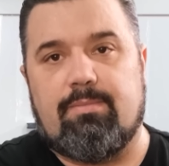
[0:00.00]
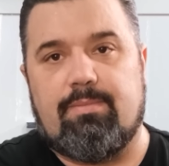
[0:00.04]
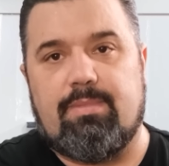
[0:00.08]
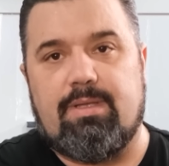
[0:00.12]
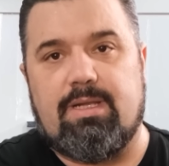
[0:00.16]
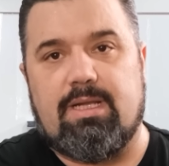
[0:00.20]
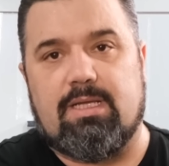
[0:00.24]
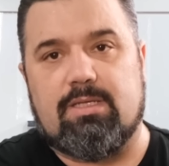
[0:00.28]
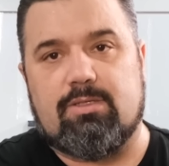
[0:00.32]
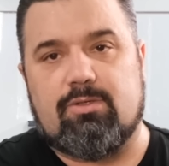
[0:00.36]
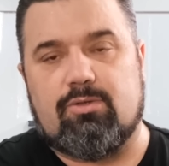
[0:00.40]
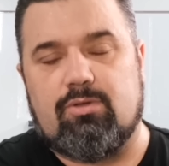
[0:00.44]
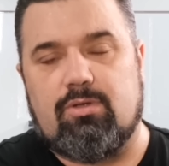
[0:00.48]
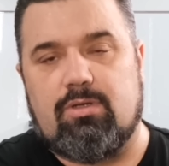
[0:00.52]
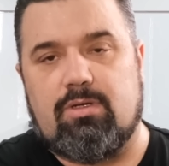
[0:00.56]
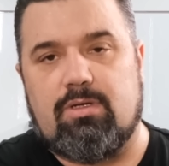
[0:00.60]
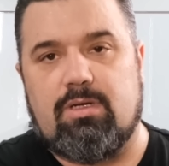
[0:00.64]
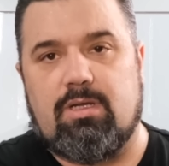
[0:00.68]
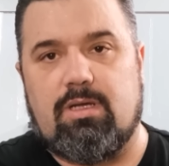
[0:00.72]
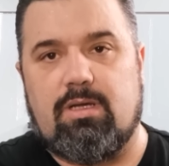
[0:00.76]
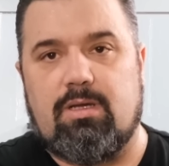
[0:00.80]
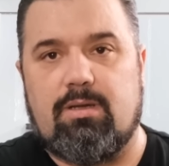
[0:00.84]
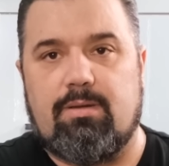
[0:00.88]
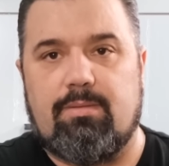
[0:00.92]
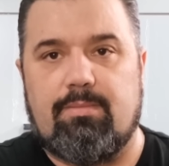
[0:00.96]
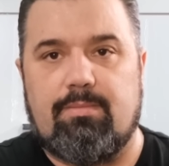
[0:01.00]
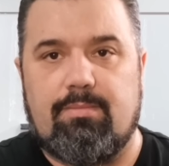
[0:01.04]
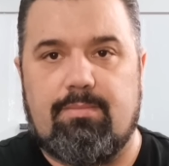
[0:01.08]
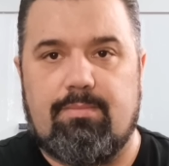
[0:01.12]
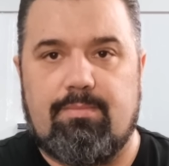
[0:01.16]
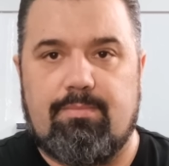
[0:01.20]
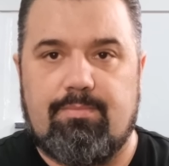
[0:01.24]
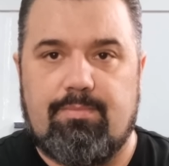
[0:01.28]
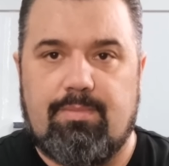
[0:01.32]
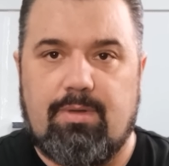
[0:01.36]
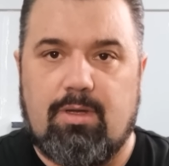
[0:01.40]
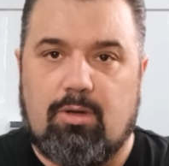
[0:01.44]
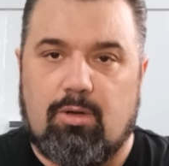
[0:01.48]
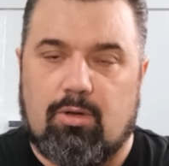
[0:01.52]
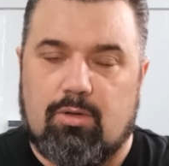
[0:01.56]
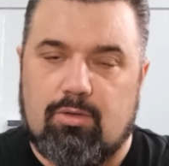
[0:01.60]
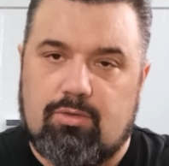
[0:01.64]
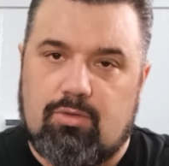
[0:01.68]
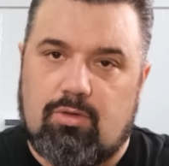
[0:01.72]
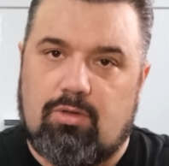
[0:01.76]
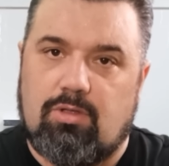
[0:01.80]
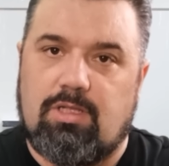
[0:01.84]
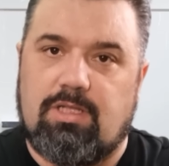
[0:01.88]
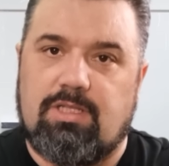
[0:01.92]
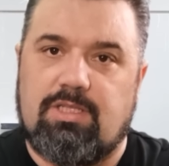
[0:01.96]
Biraz sonra bir
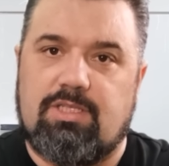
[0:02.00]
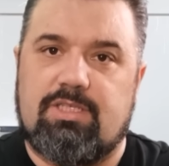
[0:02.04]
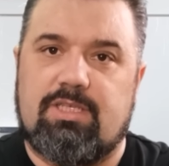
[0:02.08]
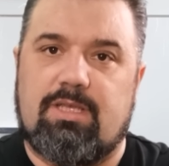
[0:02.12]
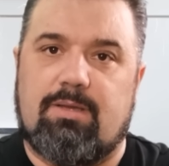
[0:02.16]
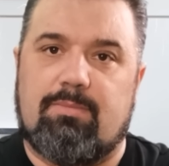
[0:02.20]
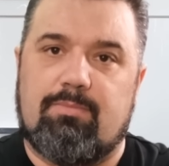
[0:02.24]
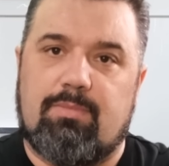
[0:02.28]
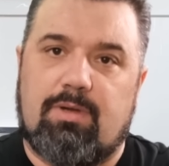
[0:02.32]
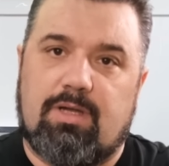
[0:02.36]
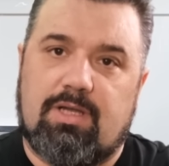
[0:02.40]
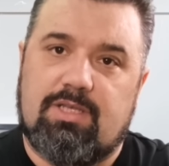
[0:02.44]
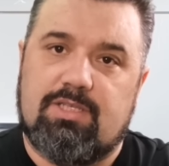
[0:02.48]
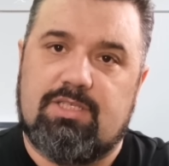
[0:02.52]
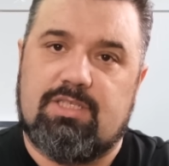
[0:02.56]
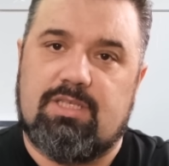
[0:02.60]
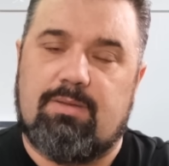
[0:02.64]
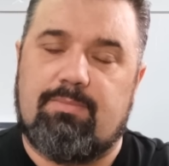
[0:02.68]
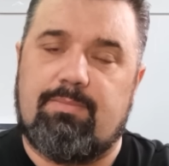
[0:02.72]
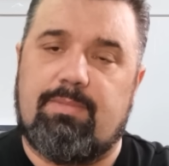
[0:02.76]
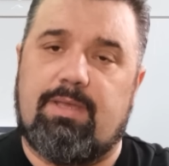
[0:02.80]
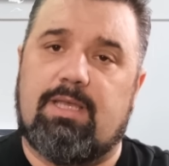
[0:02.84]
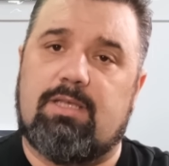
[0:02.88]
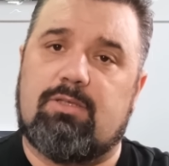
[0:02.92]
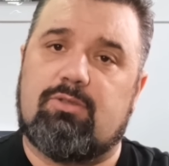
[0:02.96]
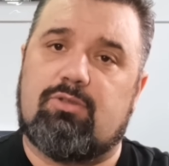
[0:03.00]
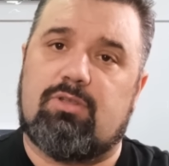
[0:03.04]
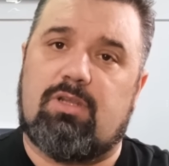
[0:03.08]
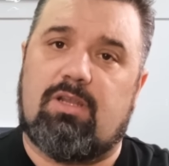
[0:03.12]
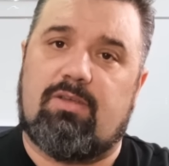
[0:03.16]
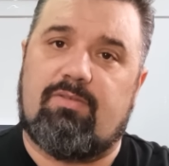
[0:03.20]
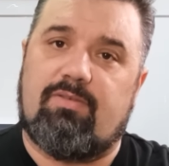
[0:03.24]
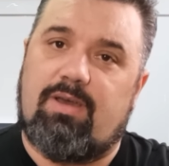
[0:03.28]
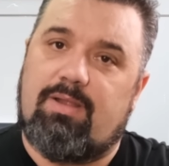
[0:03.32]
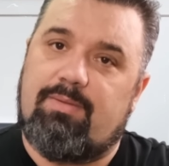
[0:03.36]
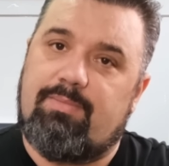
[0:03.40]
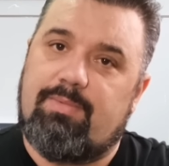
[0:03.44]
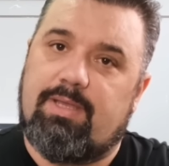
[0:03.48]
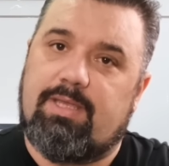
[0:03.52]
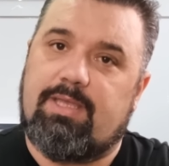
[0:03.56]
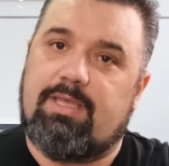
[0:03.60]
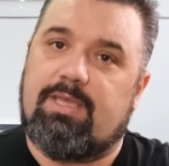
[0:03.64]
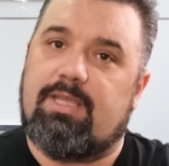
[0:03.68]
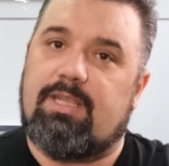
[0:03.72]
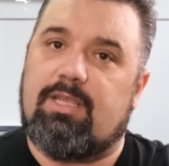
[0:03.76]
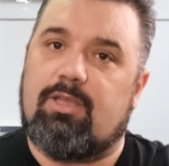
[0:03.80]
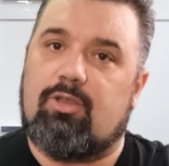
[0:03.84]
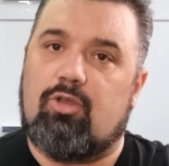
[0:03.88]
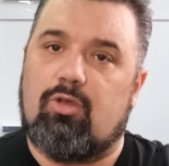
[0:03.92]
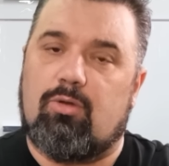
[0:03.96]
kontrol edeceğim, bakacağım ek süre vermek
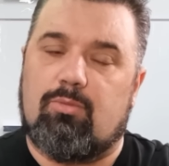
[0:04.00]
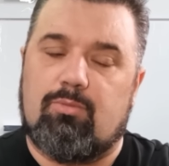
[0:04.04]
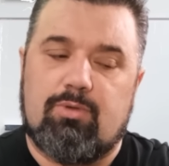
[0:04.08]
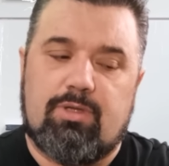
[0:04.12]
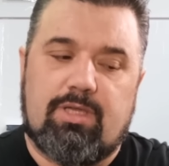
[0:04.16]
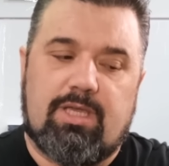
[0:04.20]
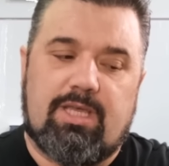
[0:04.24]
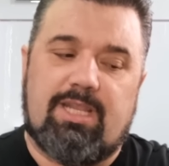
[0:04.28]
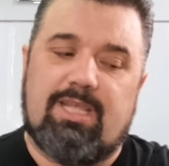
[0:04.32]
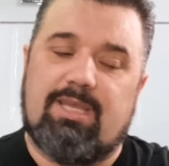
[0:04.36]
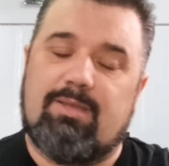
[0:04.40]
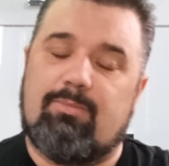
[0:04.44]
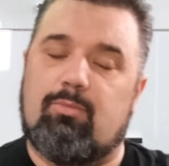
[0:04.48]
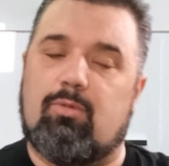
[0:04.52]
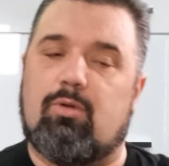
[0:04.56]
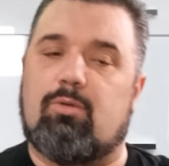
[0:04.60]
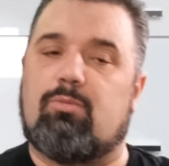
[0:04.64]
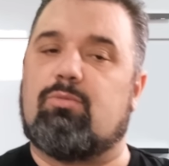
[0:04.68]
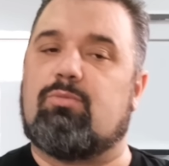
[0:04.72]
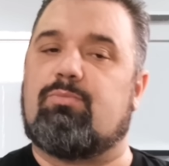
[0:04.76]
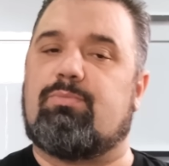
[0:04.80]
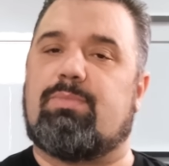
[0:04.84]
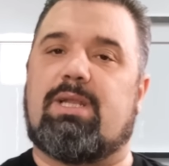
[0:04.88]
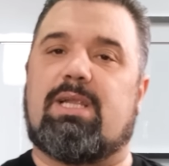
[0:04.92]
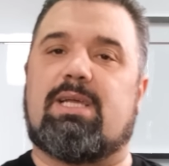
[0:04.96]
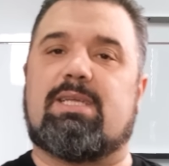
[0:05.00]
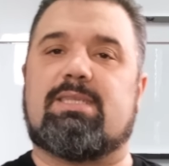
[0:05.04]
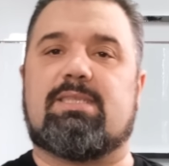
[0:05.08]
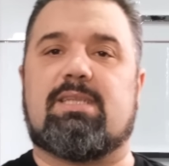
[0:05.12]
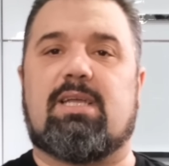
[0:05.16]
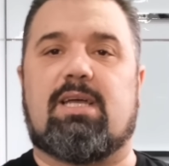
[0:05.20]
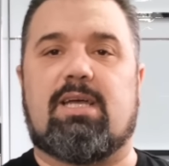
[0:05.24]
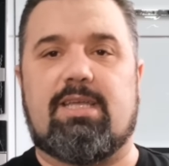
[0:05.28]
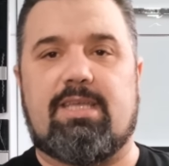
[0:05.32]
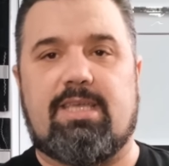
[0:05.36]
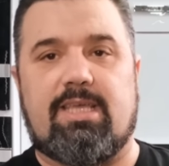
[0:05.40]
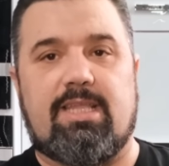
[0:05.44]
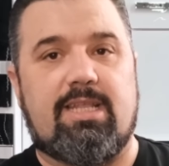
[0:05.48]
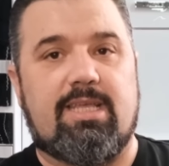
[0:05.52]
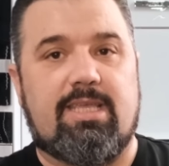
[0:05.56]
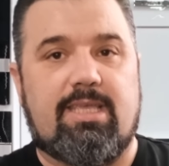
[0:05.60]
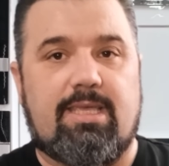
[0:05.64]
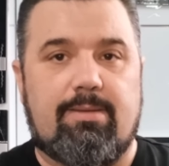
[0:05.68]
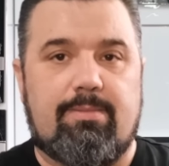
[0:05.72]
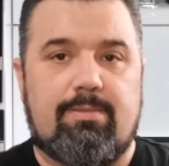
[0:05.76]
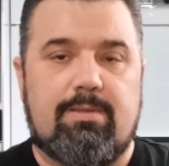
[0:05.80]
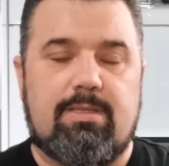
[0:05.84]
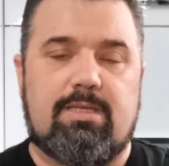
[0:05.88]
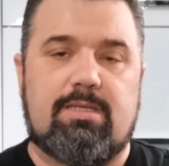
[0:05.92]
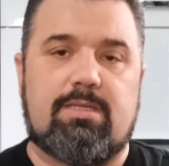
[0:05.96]
gerekiyor mu, gerekmiyor mu? Biraz daha
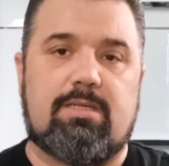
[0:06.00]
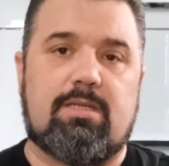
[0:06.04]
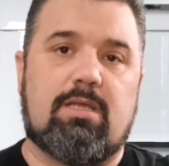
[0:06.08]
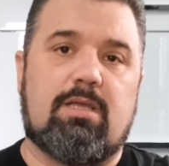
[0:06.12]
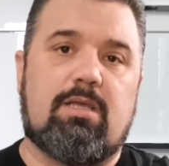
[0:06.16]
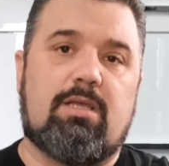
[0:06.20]
gerekebilir.